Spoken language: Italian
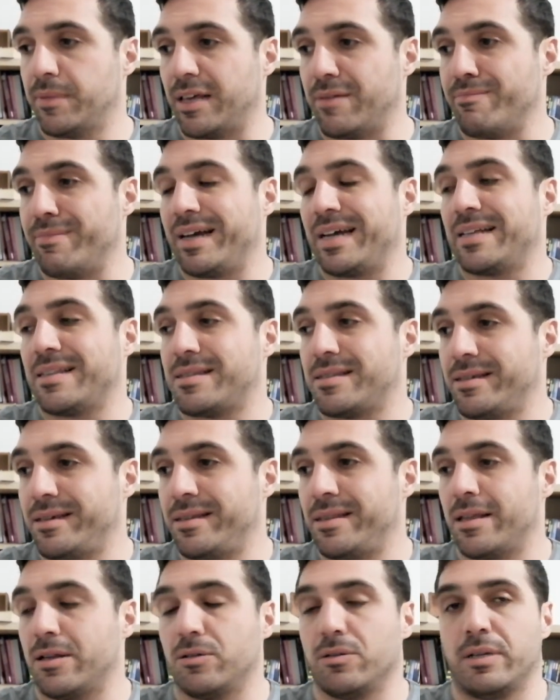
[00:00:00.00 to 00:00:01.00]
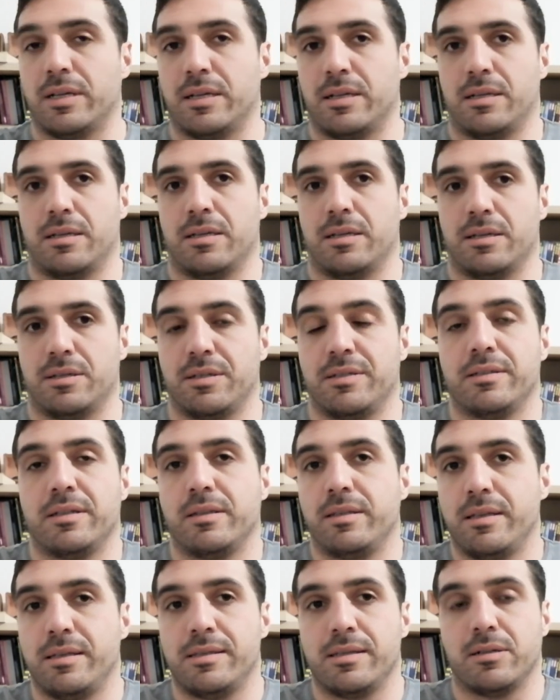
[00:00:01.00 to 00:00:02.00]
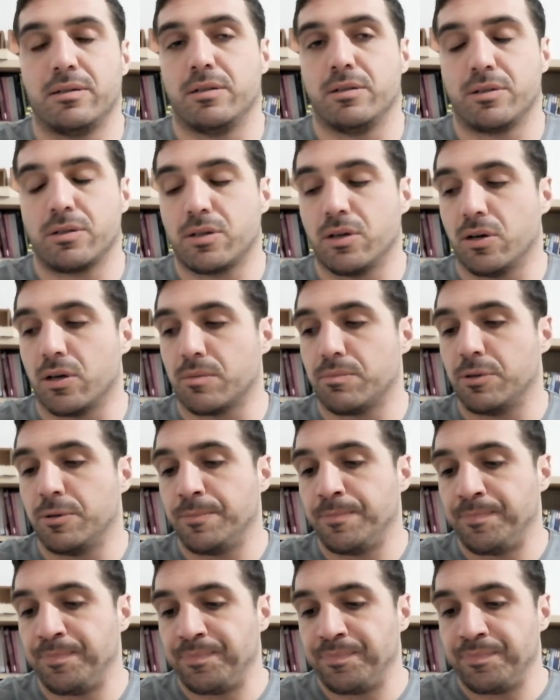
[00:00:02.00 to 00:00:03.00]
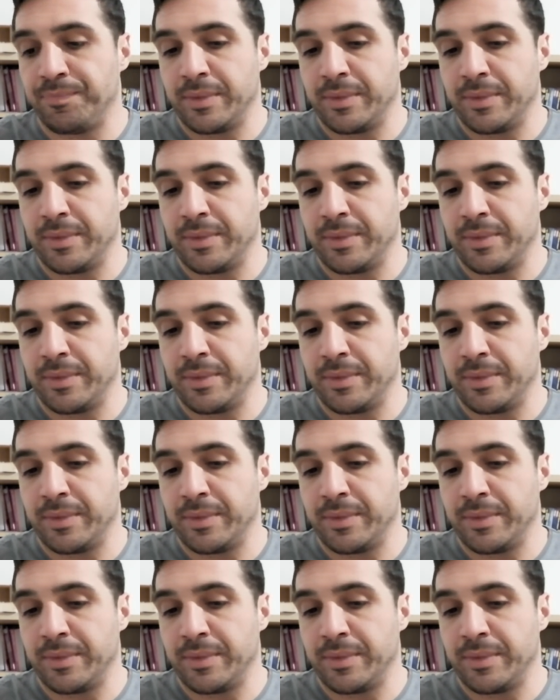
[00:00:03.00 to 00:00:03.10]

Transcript: la immagazzinano, la, la sintetizzano nel loro corpo